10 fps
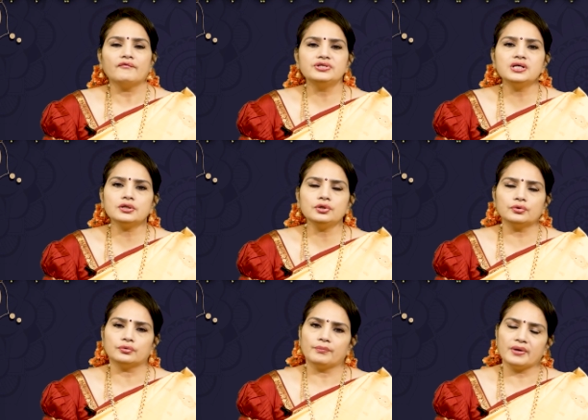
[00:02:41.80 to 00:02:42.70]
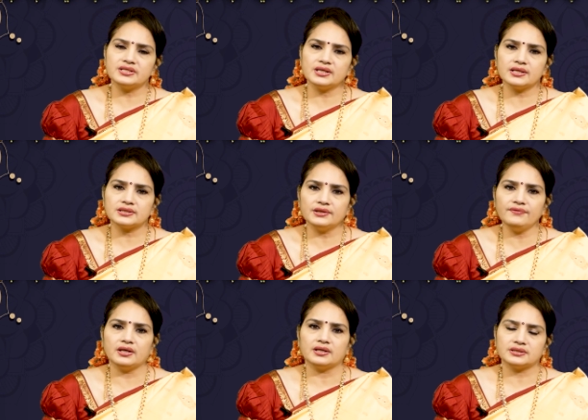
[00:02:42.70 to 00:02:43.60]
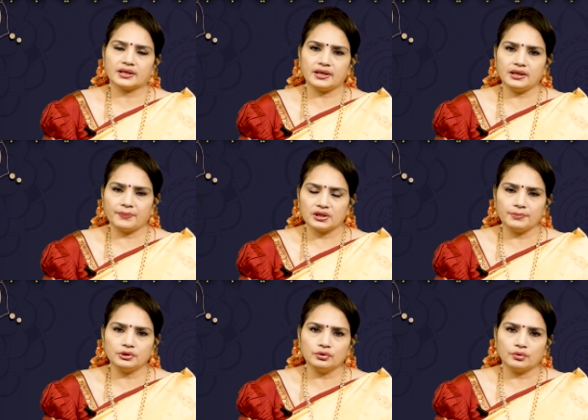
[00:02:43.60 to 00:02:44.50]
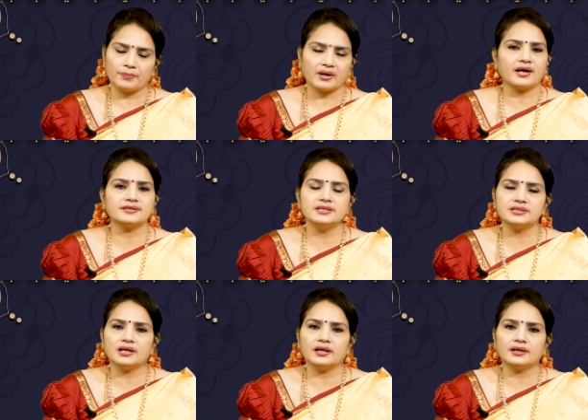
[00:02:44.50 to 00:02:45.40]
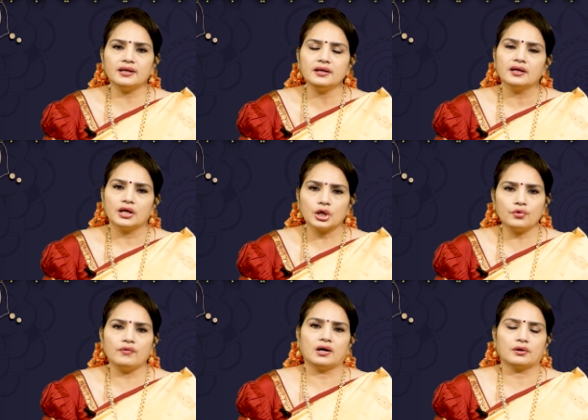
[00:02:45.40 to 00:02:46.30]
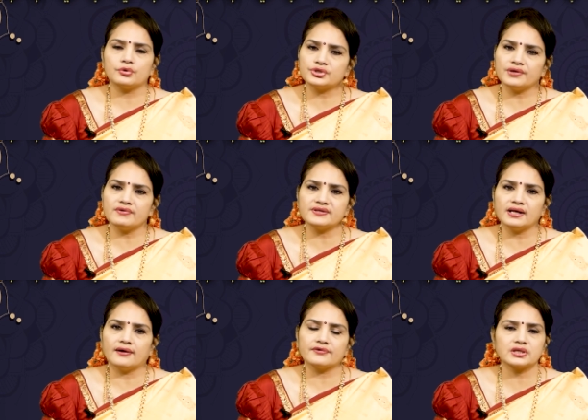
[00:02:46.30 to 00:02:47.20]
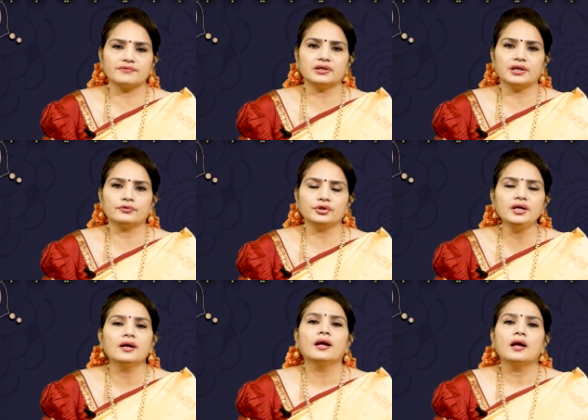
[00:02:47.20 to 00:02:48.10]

విద్యార్థులు మంచిగా చదివి చక్కటి ప్రతిభతో ప్రకాశించడానికి ఎక్కువ కృషి చేయవలసిన అవసరం అయితే ఉంది